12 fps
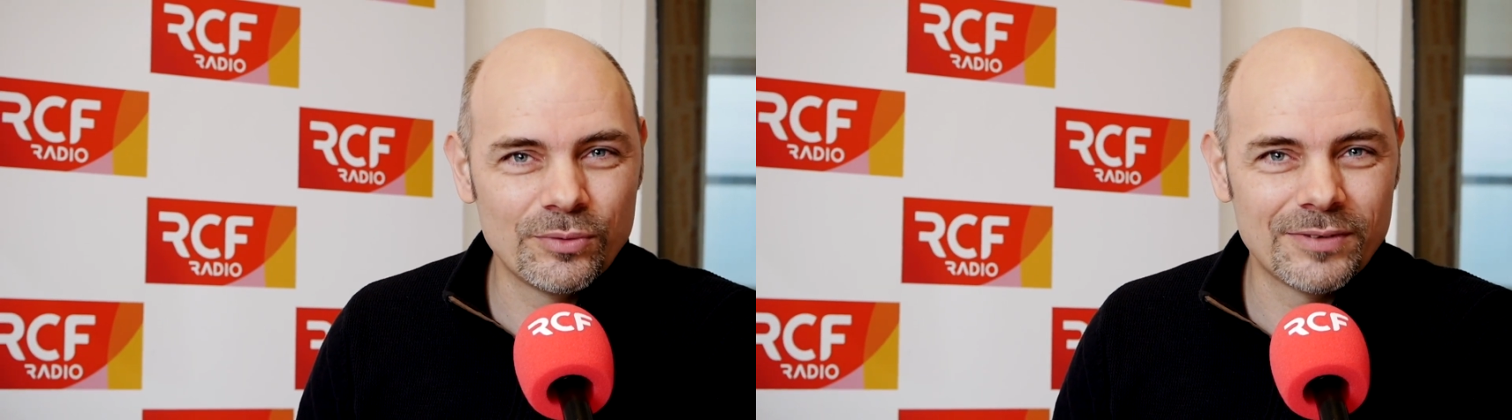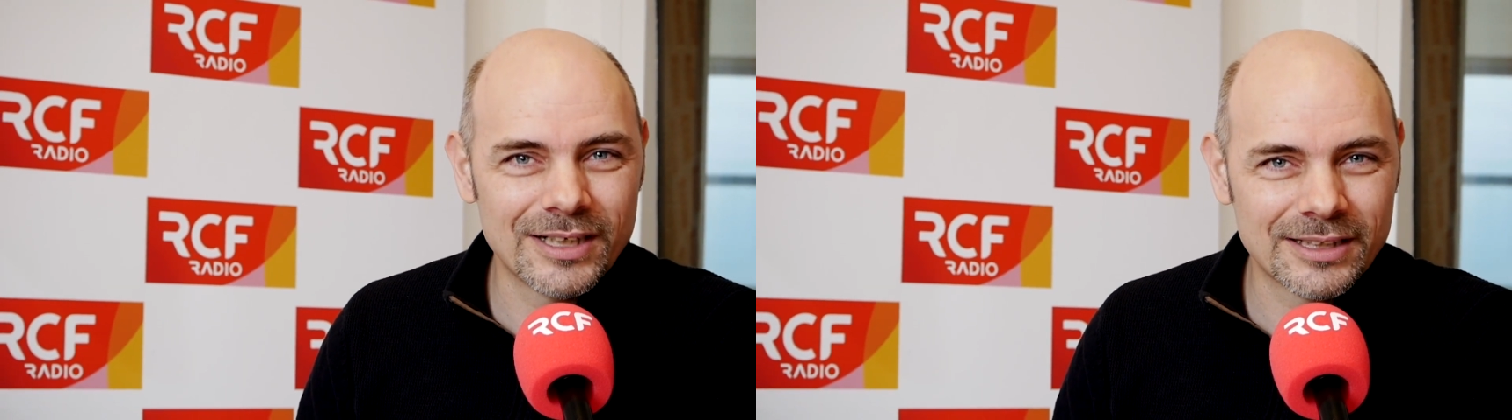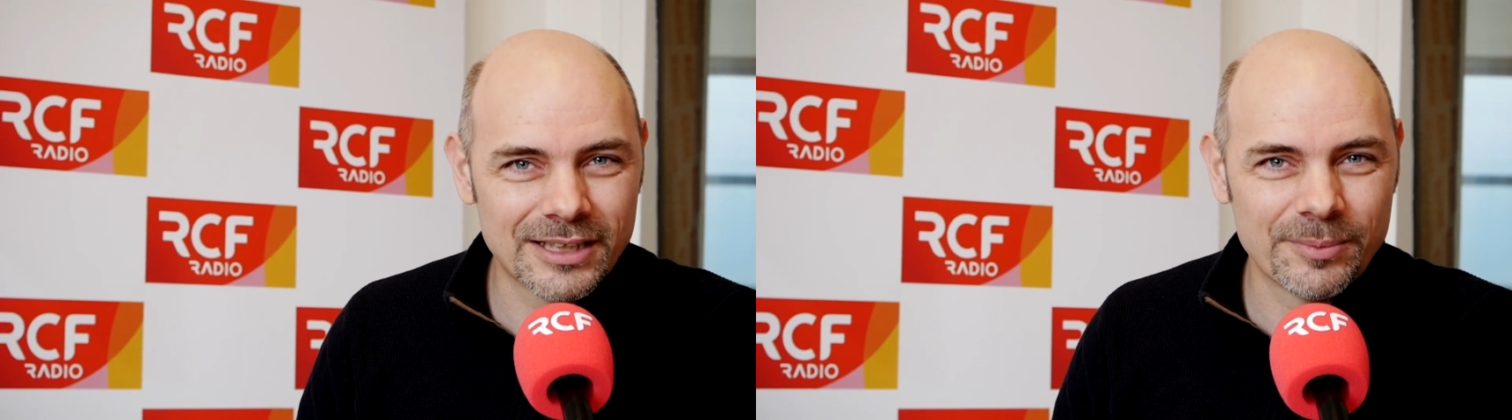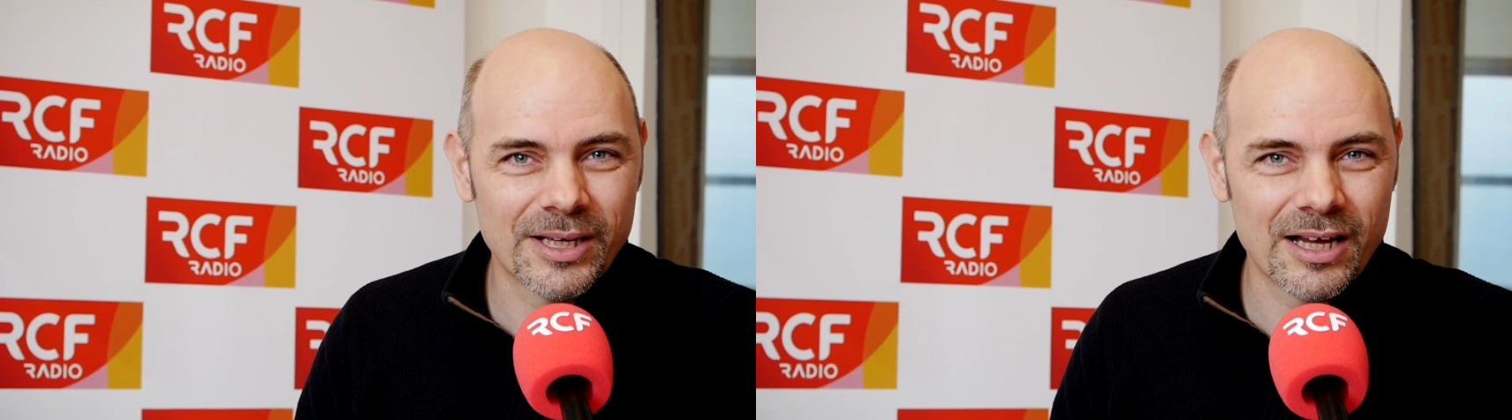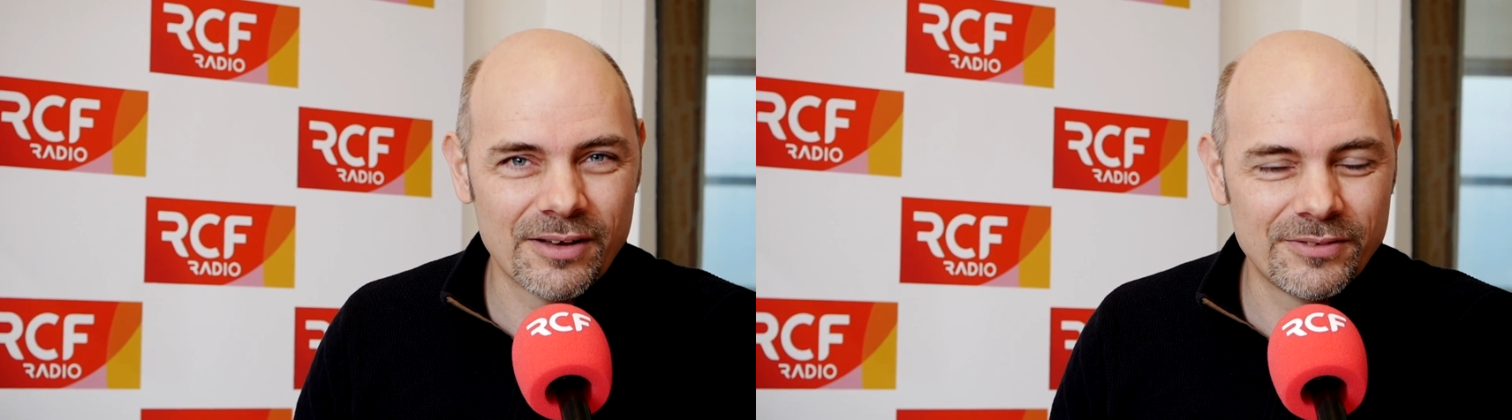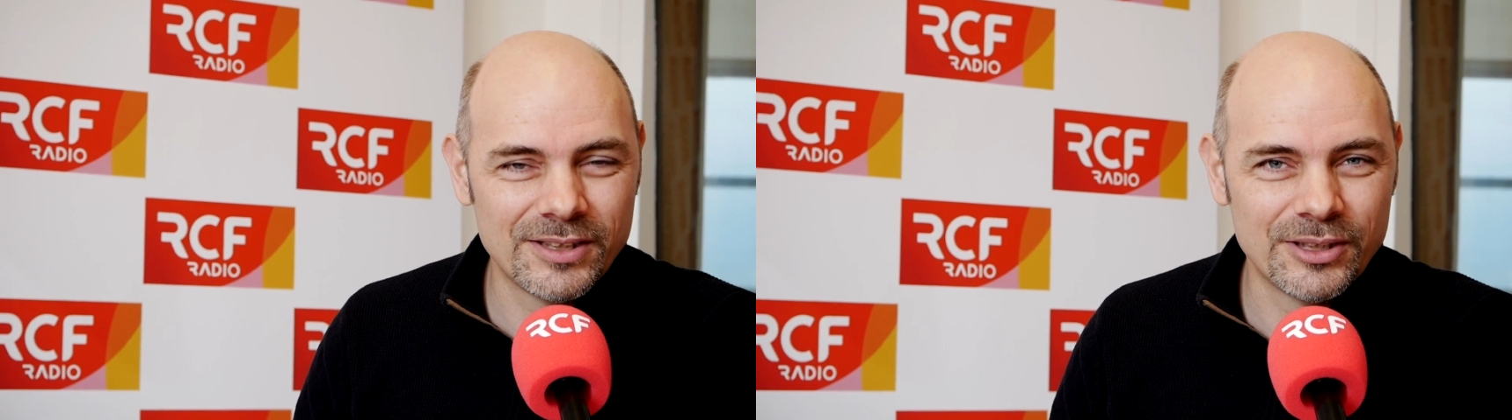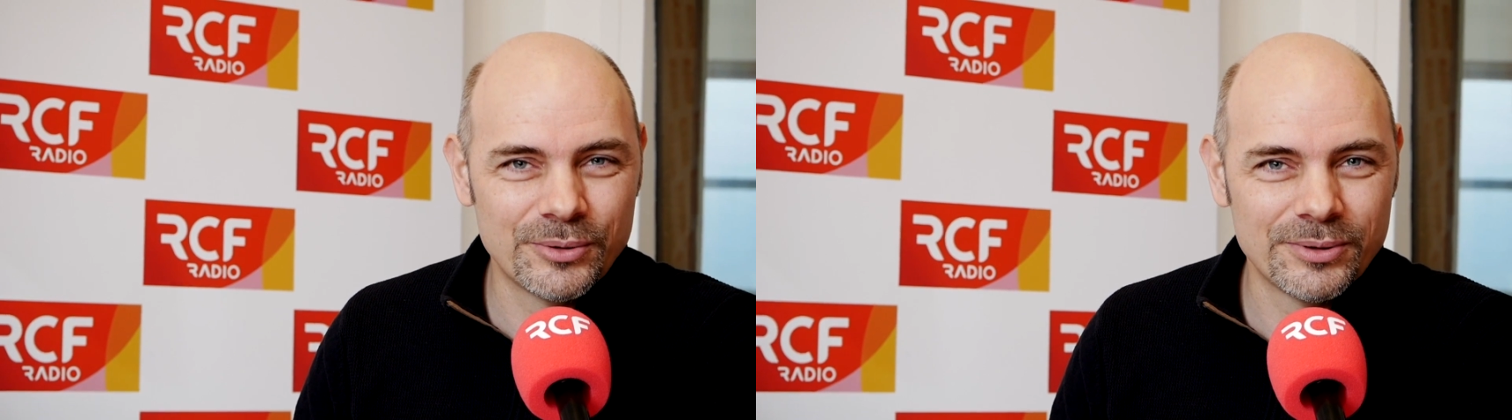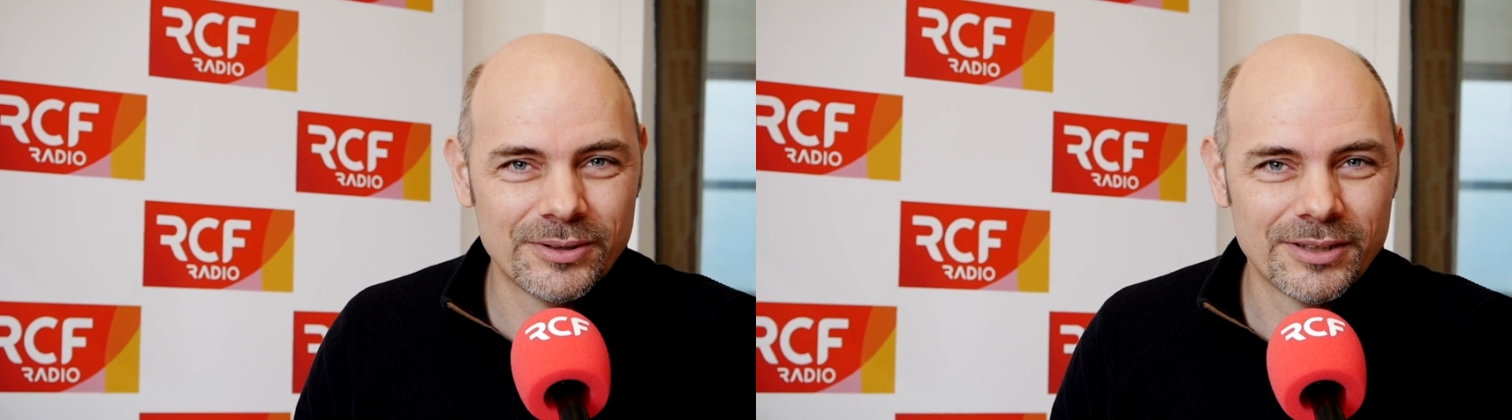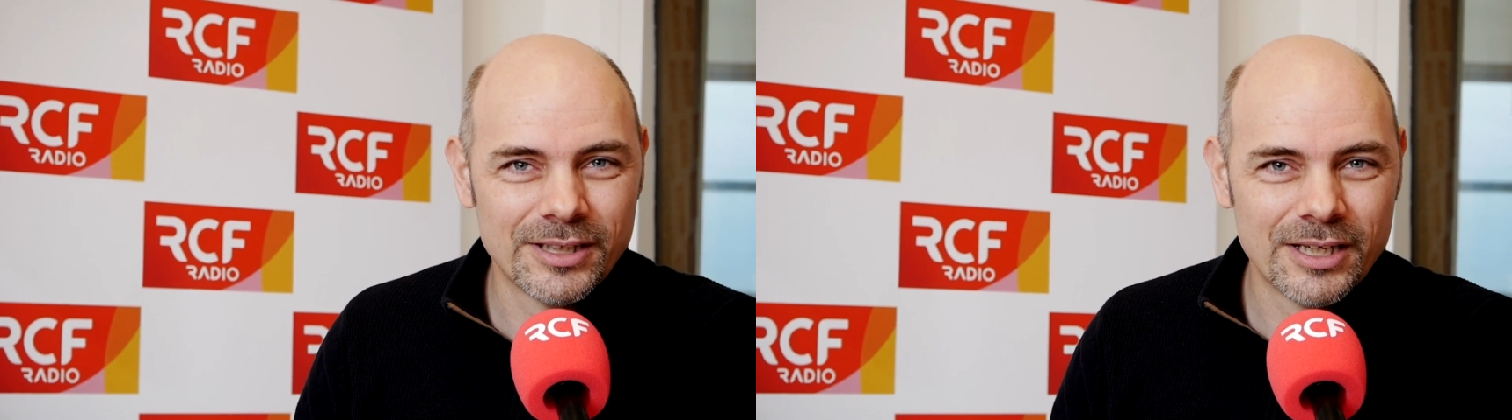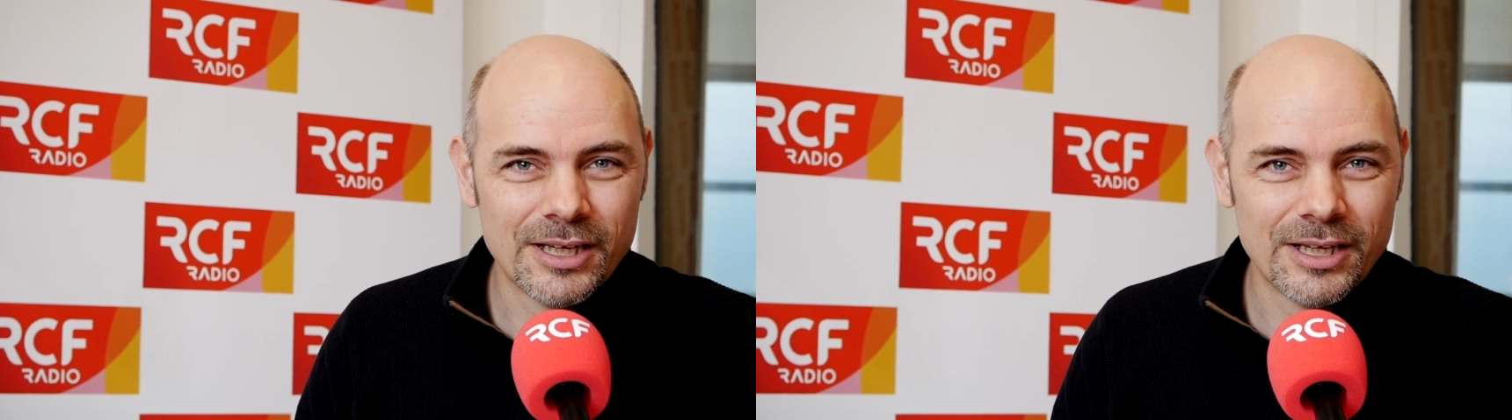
nouvelles caméras vidéo.